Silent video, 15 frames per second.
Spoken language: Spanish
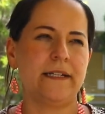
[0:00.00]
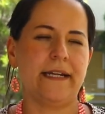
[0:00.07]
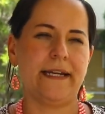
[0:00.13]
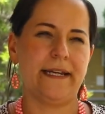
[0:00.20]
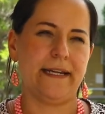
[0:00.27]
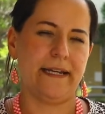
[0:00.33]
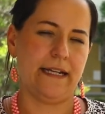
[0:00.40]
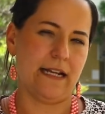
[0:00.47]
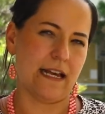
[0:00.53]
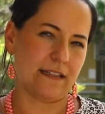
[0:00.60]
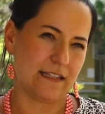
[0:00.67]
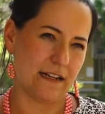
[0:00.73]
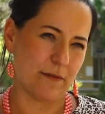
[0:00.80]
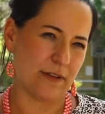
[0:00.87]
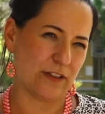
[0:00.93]
el
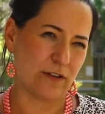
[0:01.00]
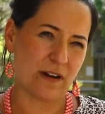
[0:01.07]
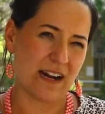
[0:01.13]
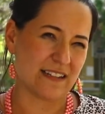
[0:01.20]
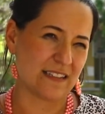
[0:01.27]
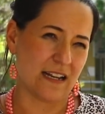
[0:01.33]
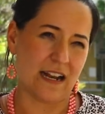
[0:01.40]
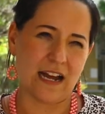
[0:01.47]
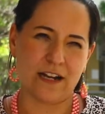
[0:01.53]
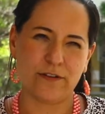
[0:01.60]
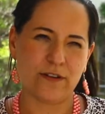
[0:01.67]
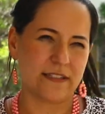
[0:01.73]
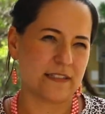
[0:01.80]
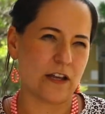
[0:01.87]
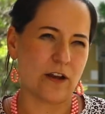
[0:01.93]
hacinamiento
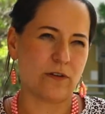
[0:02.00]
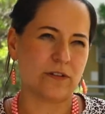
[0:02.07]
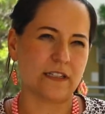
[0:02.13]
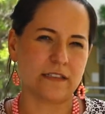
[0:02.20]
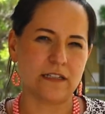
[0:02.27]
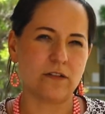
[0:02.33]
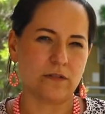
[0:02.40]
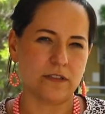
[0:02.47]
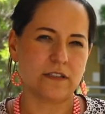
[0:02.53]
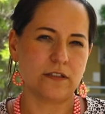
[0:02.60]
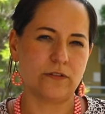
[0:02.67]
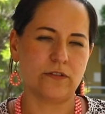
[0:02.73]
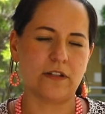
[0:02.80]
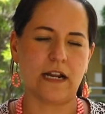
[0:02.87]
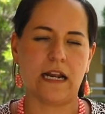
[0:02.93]
carcelario, estas cosas
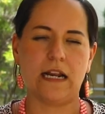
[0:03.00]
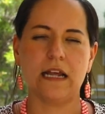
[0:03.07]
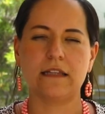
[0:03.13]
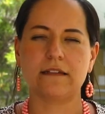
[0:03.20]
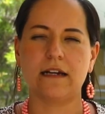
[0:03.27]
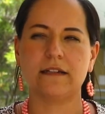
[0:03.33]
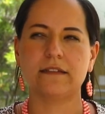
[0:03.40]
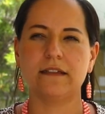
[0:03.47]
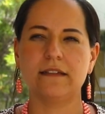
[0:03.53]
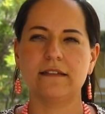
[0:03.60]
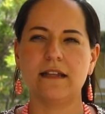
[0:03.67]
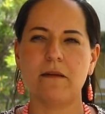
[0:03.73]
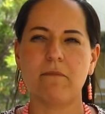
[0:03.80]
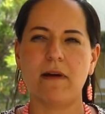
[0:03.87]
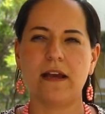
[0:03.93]
inconstitucionales en las cárceles
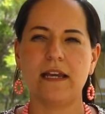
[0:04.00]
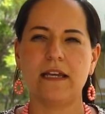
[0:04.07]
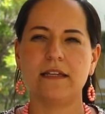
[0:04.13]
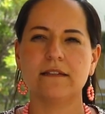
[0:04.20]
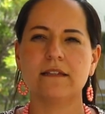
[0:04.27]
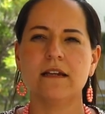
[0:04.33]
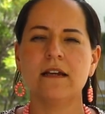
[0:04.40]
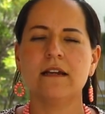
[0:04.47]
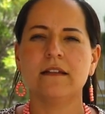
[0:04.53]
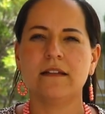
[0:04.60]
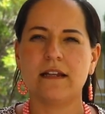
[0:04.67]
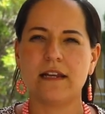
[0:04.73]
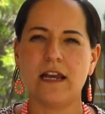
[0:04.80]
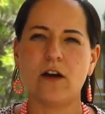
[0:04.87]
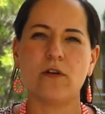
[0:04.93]
del país,
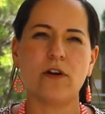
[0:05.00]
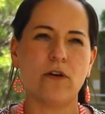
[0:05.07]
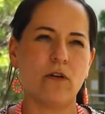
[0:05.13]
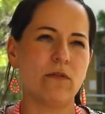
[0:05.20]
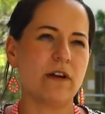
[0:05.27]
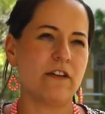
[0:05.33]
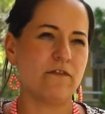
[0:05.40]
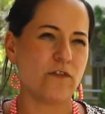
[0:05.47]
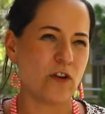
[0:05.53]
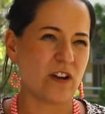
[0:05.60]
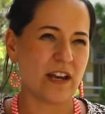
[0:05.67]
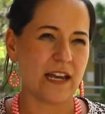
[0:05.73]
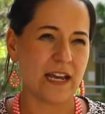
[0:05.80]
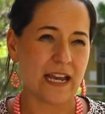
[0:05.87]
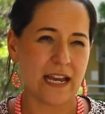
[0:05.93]
tenía o no un
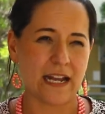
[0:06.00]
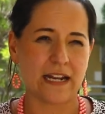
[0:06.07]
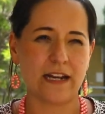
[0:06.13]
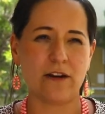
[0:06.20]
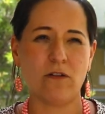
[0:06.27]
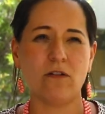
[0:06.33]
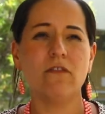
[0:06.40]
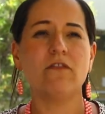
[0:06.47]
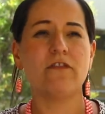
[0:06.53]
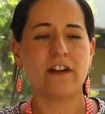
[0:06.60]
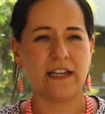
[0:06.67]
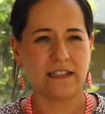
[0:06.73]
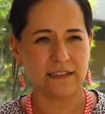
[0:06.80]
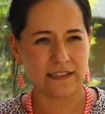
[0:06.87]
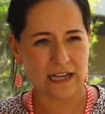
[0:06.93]
enfoque de género
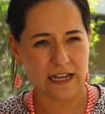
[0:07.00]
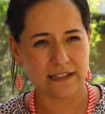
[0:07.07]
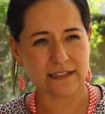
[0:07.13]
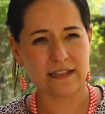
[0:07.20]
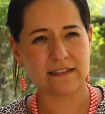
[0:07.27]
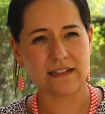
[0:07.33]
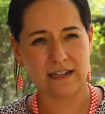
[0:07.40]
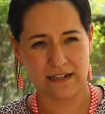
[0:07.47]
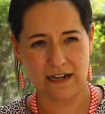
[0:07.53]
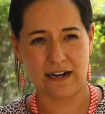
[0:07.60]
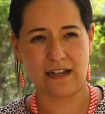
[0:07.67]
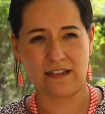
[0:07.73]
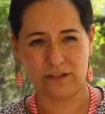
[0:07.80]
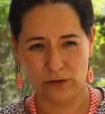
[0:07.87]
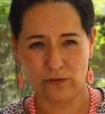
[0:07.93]
frente a esas
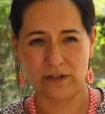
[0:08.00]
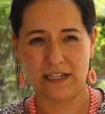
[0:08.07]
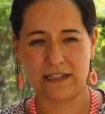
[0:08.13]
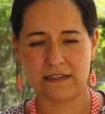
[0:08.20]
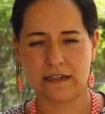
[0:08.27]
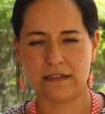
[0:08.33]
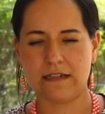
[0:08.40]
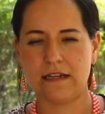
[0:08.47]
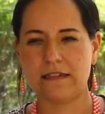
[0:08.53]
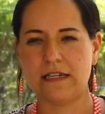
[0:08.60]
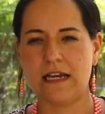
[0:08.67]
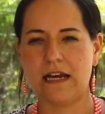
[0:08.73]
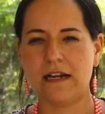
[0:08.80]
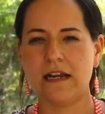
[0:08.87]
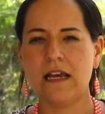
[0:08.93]
declaratorias que se
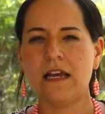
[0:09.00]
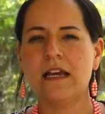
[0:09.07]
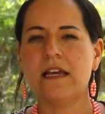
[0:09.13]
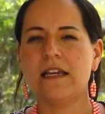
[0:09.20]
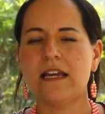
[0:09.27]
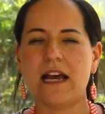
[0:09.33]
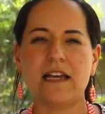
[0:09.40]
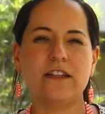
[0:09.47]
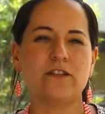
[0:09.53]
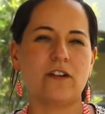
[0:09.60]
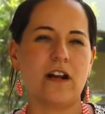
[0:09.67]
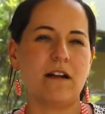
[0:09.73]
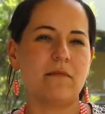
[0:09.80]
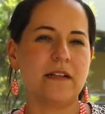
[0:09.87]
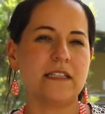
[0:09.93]
hacían y
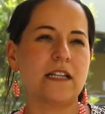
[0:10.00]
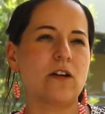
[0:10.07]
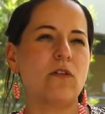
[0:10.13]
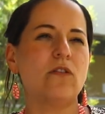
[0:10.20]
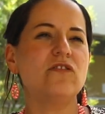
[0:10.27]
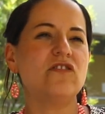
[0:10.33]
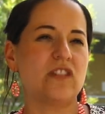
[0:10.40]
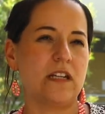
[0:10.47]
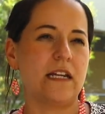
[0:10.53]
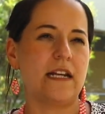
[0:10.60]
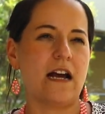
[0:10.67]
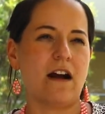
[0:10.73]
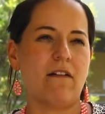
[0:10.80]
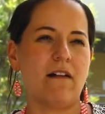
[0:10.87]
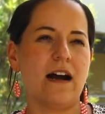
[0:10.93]
adicionalmente
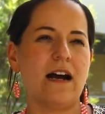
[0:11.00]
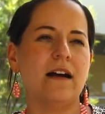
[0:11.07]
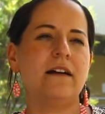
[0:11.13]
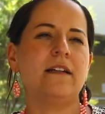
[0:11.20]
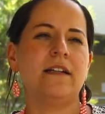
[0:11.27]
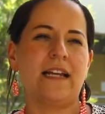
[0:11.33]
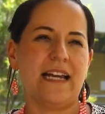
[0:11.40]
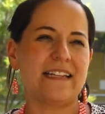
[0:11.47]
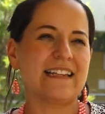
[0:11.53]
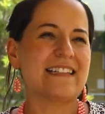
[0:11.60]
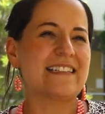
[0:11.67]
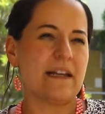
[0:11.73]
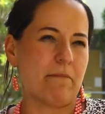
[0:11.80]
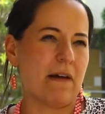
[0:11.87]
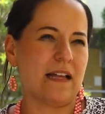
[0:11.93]
consideraba
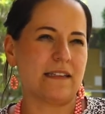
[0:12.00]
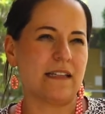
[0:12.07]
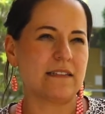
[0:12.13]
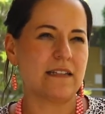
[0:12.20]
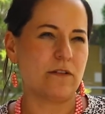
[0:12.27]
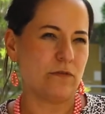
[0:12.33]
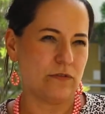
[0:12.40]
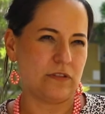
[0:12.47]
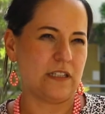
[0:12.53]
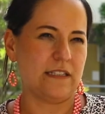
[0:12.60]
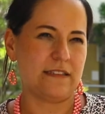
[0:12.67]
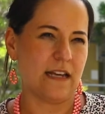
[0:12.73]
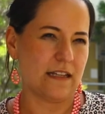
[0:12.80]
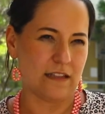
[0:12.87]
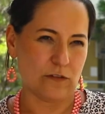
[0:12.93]
esas demandas de
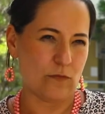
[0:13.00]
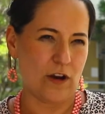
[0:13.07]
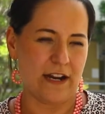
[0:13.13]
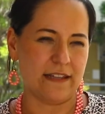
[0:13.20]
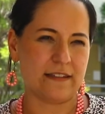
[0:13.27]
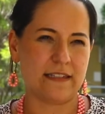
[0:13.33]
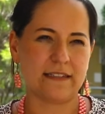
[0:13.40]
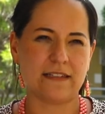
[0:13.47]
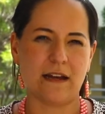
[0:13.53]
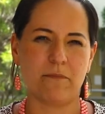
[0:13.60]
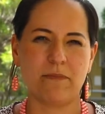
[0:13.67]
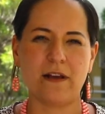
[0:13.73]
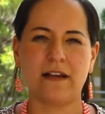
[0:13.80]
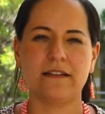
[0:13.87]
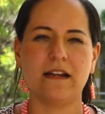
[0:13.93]
justicia de las mujeres que
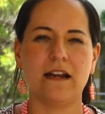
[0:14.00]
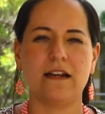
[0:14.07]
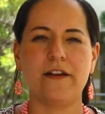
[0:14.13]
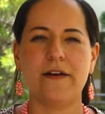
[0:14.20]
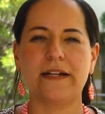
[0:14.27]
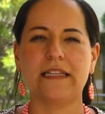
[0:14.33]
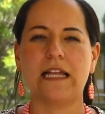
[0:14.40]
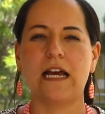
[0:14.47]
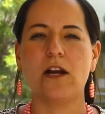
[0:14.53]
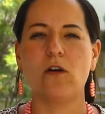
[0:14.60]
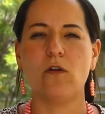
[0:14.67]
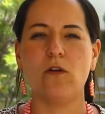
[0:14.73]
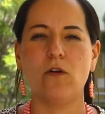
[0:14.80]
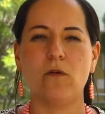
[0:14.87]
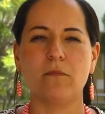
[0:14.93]
están privadas de la libertad en
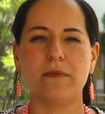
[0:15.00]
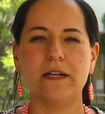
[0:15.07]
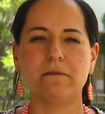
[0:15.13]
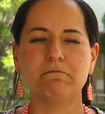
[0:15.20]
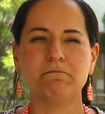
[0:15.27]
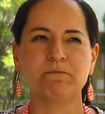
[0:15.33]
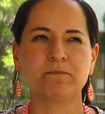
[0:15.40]
Colombia.